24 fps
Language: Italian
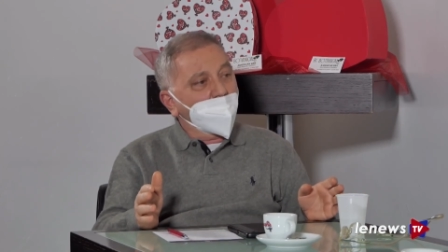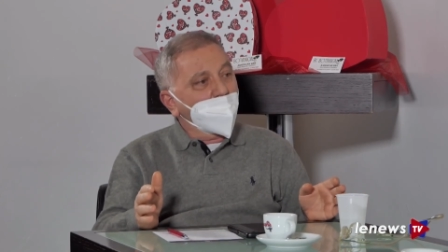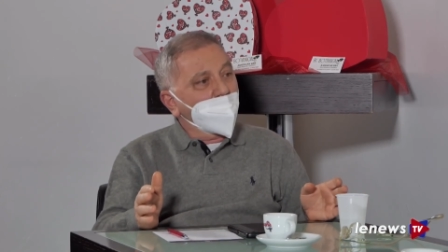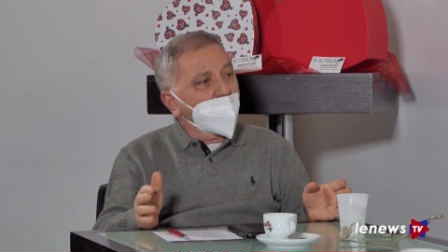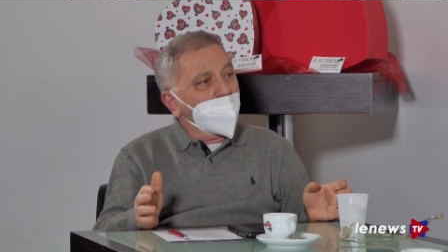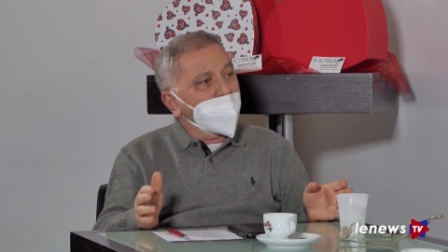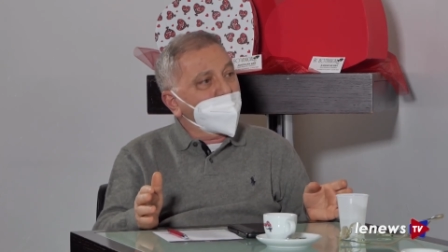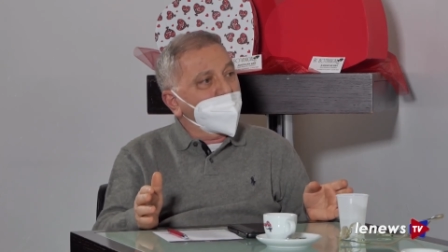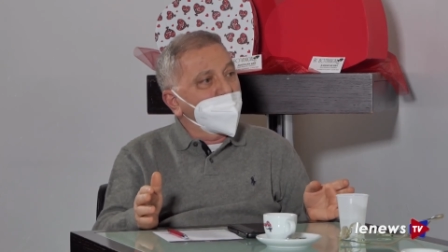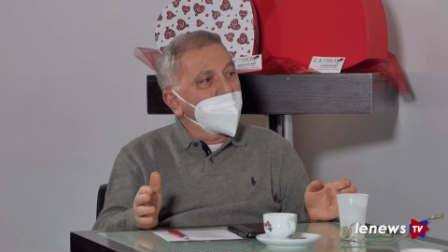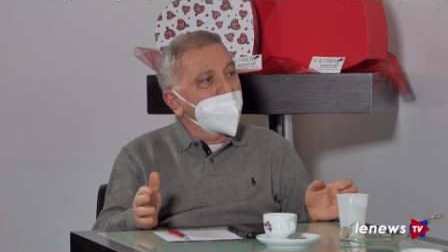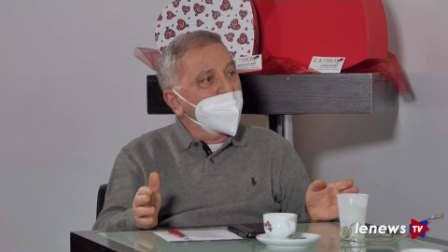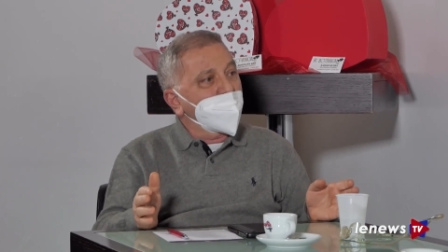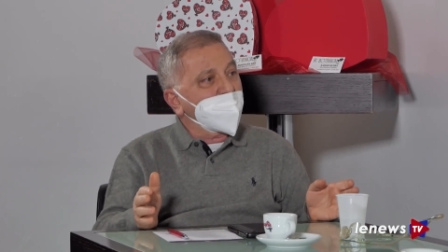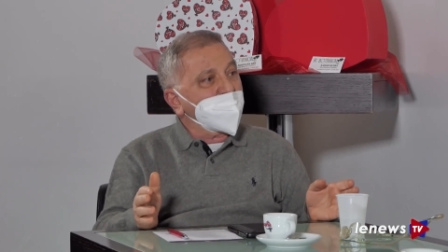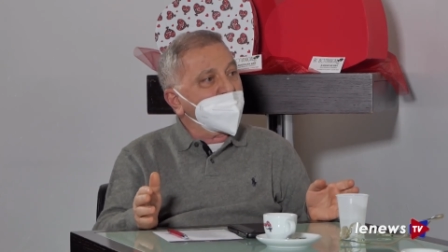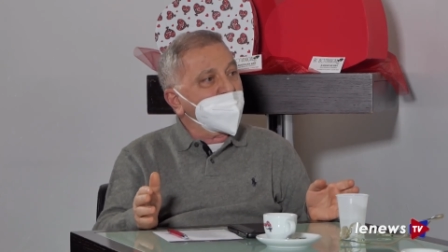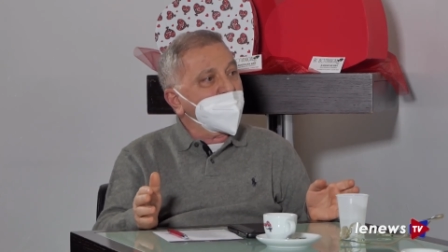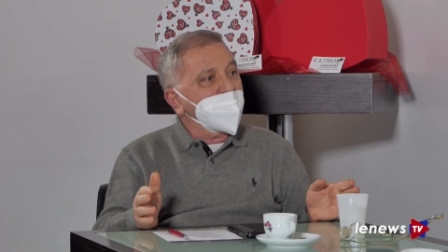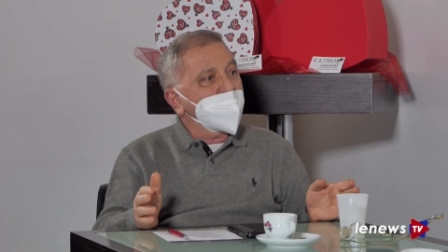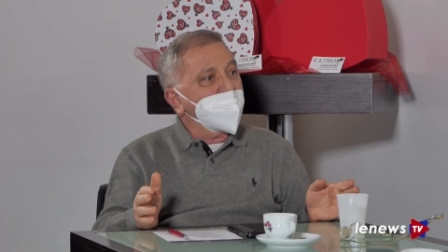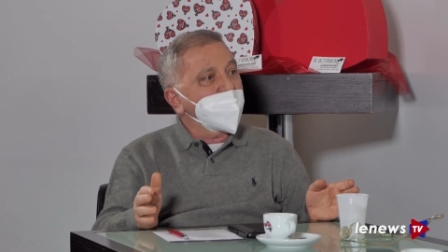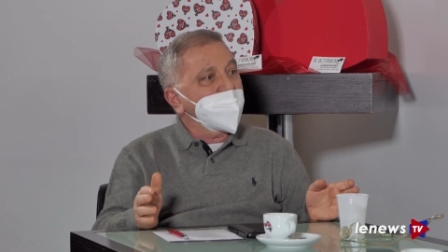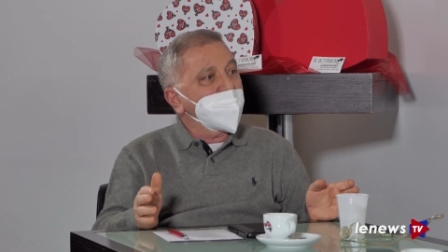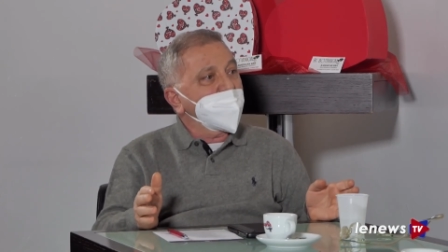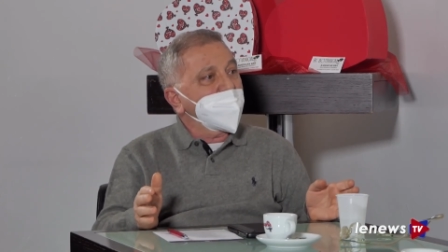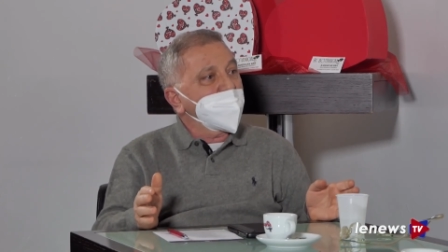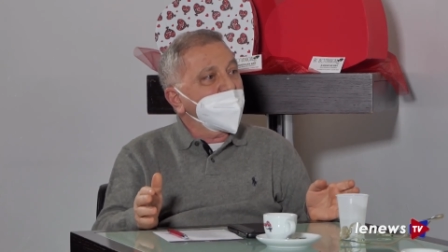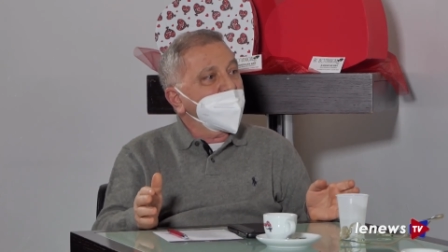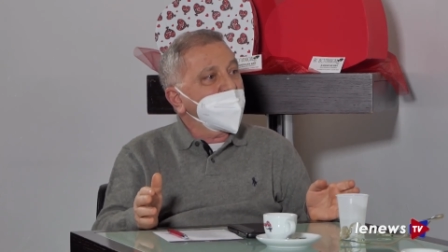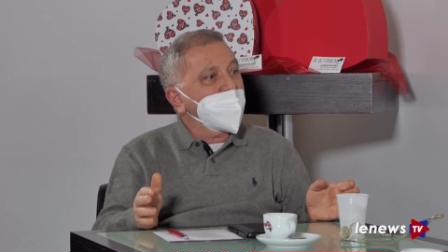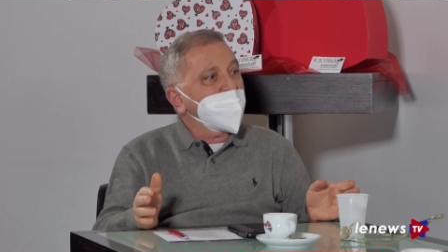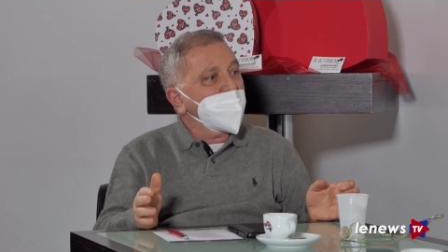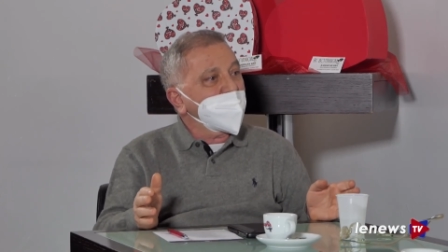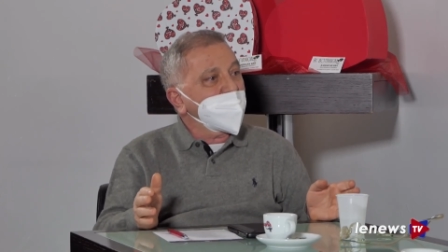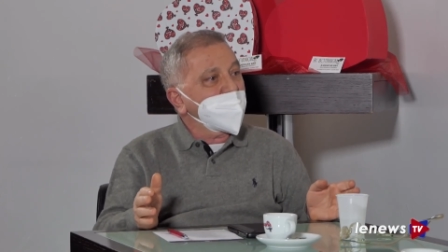oppure
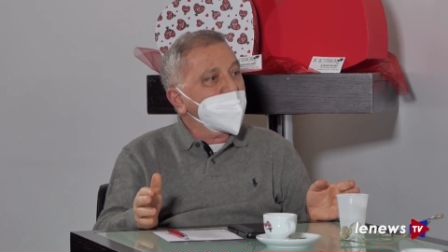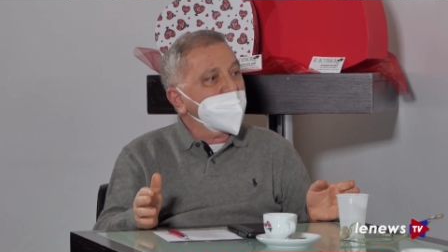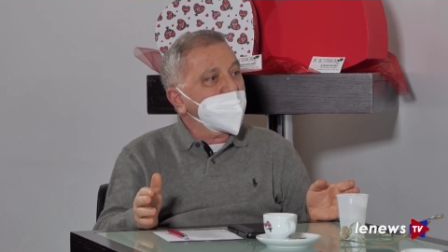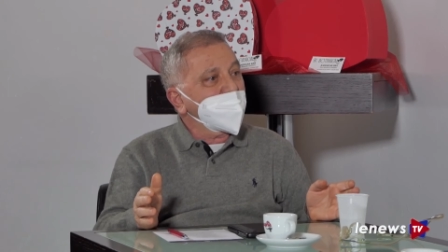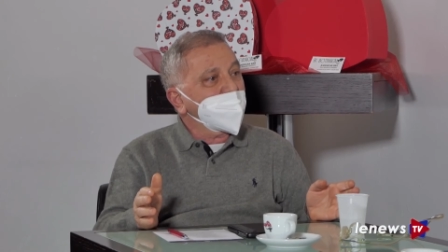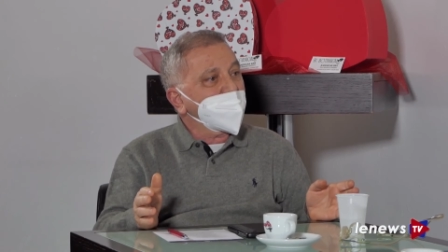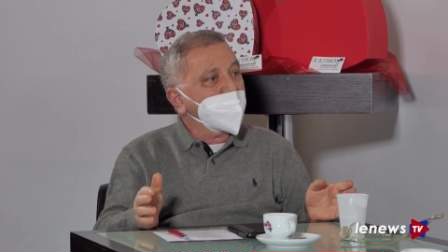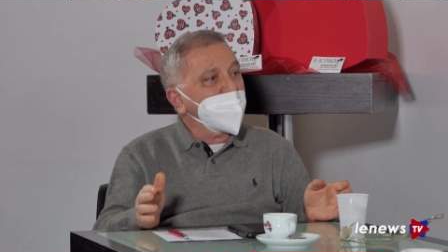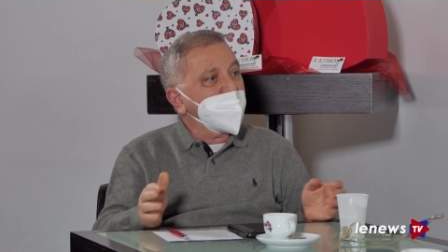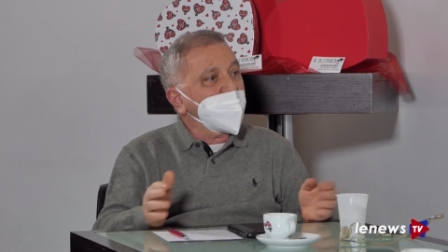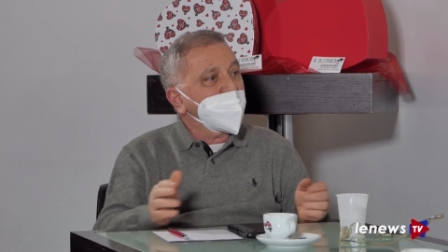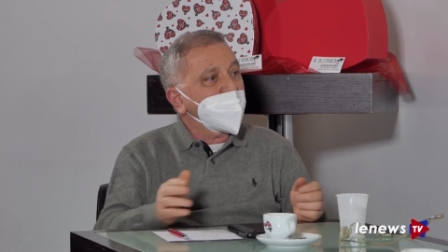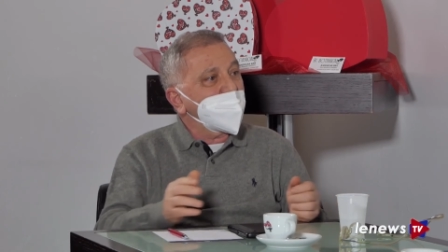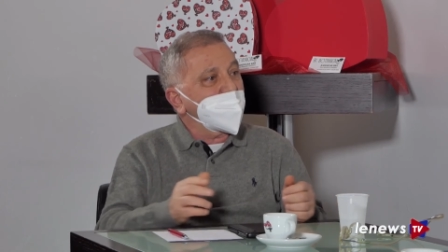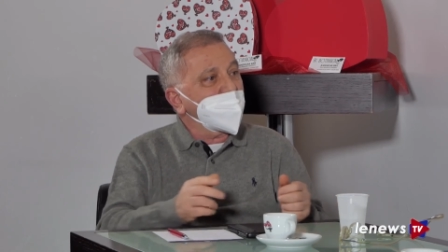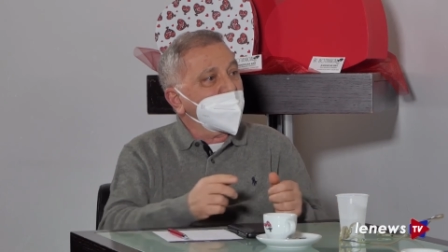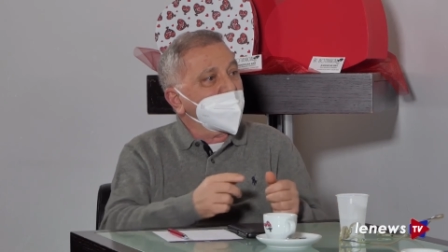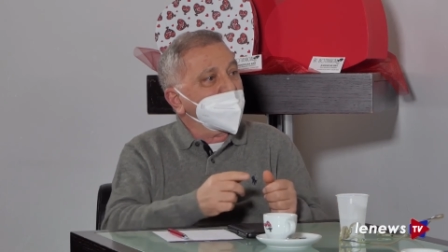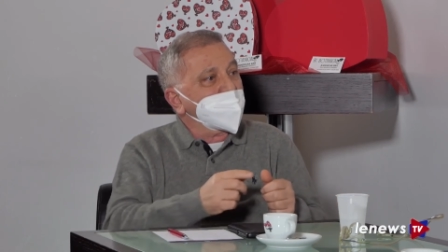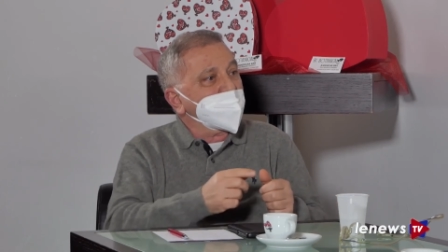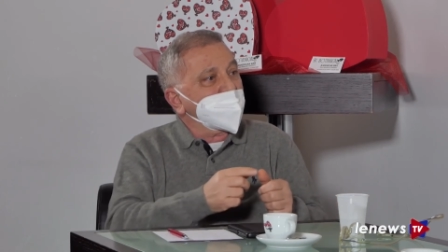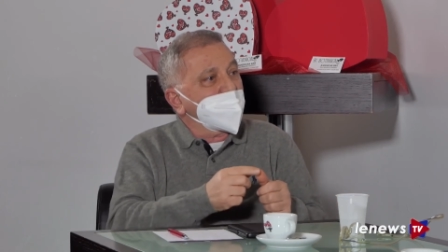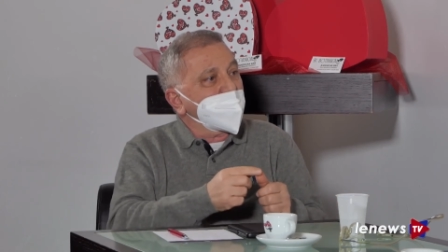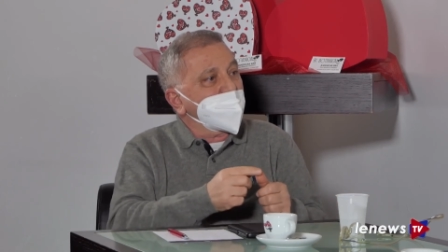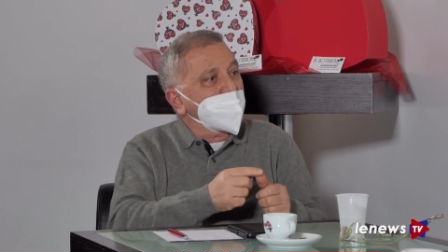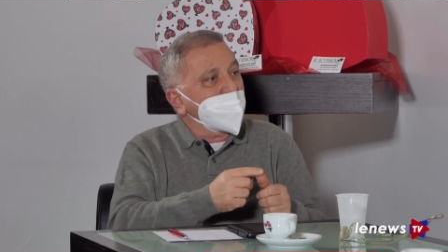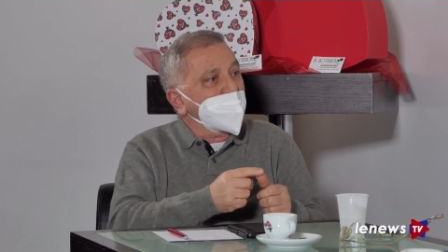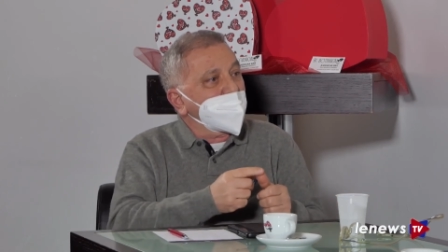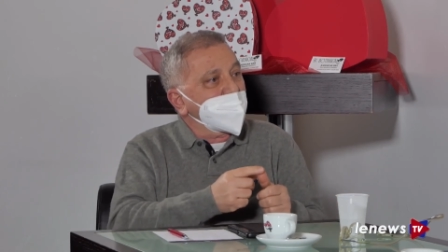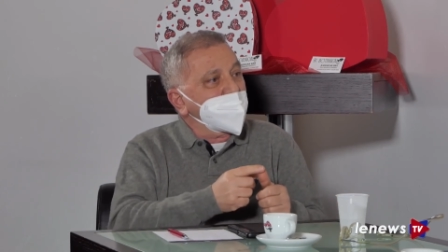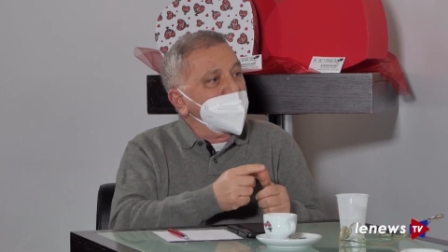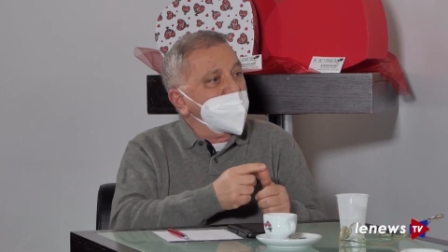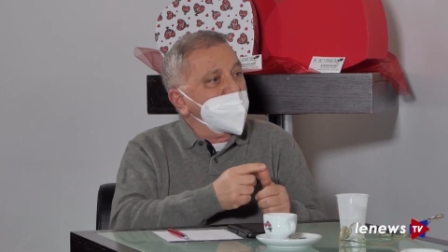eh, quindi, o, o